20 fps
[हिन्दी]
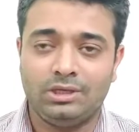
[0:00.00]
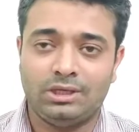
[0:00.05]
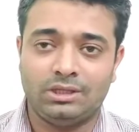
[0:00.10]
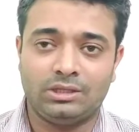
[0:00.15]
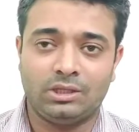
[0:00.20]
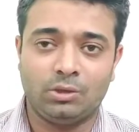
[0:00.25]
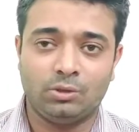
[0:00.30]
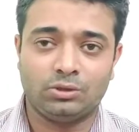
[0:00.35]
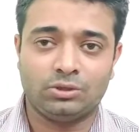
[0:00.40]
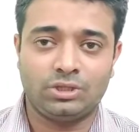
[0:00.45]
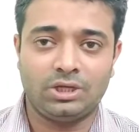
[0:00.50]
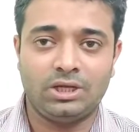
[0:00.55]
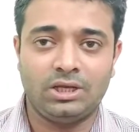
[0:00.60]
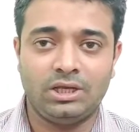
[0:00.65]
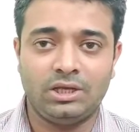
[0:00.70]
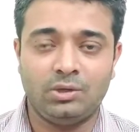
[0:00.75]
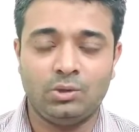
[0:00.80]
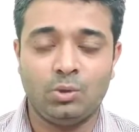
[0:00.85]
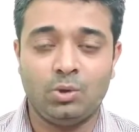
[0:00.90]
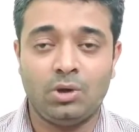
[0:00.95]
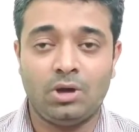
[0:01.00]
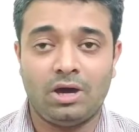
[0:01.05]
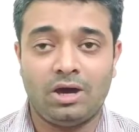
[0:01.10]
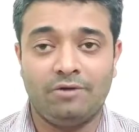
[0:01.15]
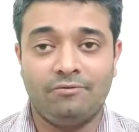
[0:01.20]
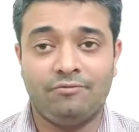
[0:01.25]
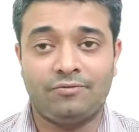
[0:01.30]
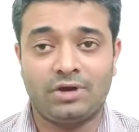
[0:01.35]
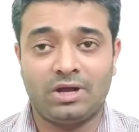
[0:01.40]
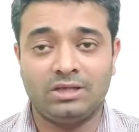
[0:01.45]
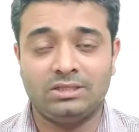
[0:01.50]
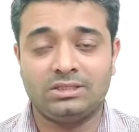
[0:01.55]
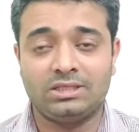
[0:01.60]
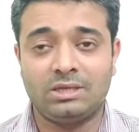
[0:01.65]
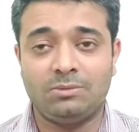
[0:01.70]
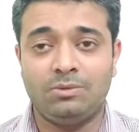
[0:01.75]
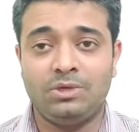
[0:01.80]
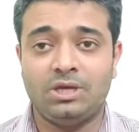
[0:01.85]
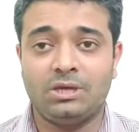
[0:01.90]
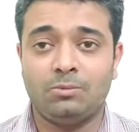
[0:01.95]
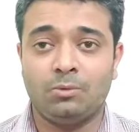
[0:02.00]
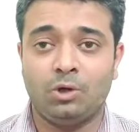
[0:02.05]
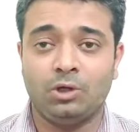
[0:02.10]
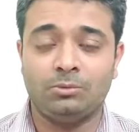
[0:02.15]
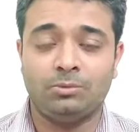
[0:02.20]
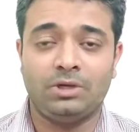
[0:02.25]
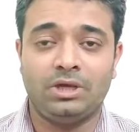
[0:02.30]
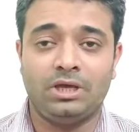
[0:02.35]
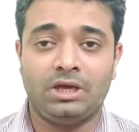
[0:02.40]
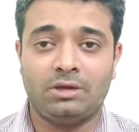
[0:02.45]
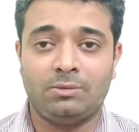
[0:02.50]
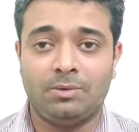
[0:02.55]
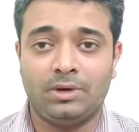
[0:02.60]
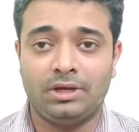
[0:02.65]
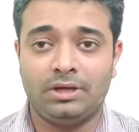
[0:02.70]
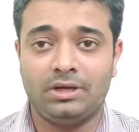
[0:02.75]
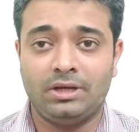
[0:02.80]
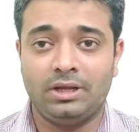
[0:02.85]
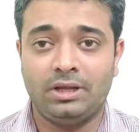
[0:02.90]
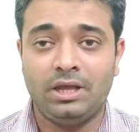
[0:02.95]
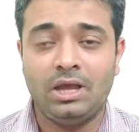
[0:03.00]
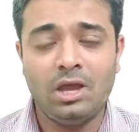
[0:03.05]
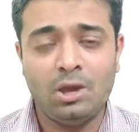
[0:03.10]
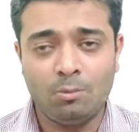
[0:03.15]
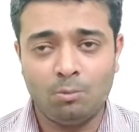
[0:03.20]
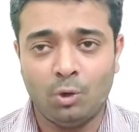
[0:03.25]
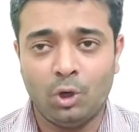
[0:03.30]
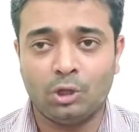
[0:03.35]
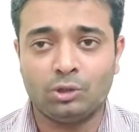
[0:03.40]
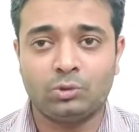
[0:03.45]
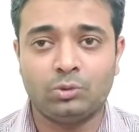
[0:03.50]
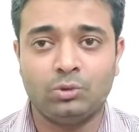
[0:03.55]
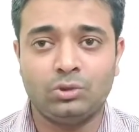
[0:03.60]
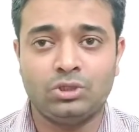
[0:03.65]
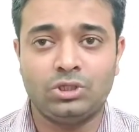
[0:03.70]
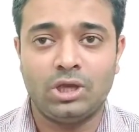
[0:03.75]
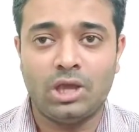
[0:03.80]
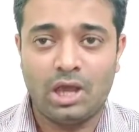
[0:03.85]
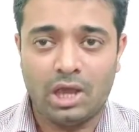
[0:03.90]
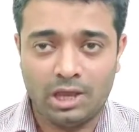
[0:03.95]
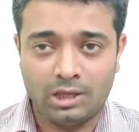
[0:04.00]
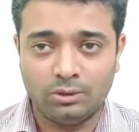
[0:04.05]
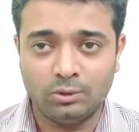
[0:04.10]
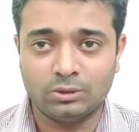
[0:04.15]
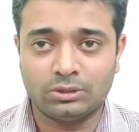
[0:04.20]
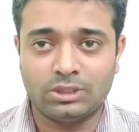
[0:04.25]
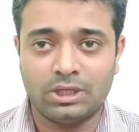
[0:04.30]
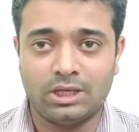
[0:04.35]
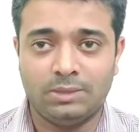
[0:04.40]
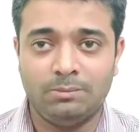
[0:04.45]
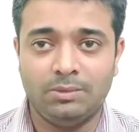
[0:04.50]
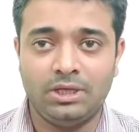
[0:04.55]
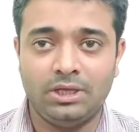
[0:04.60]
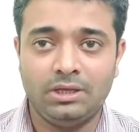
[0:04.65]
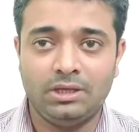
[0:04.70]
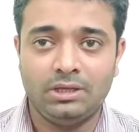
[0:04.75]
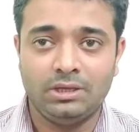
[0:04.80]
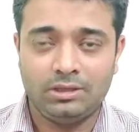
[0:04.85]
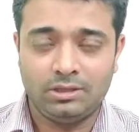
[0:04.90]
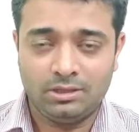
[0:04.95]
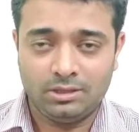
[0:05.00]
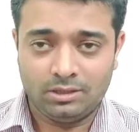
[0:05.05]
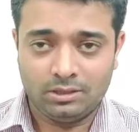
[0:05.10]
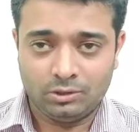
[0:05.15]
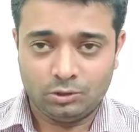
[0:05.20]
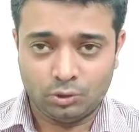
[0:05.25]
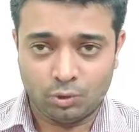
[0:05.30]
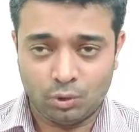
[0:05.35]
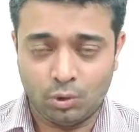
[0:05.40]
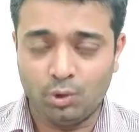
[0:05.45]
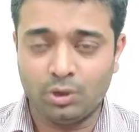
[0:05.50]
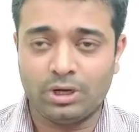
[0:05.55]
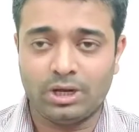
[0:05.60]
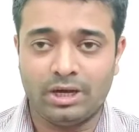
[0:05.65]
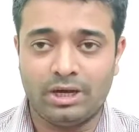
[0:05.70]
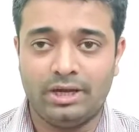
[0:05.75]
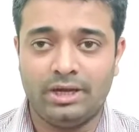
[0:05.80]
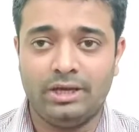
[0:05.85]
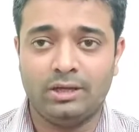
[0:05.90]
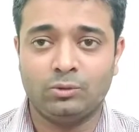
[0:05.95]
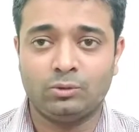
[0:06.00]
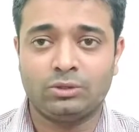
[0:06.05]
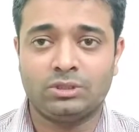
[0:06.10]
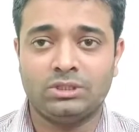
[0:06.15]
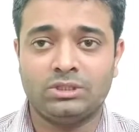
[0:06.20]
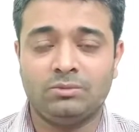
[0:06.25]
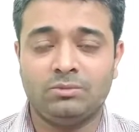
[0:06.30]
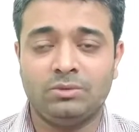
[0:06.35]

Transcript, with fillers: या द ऑस्ट्रेलियन हो अब फ्रांस के भी एक बहुत बड़े अखबार ने बहुत कुछ हिंदुस्तान में जो हो रहा है उसकी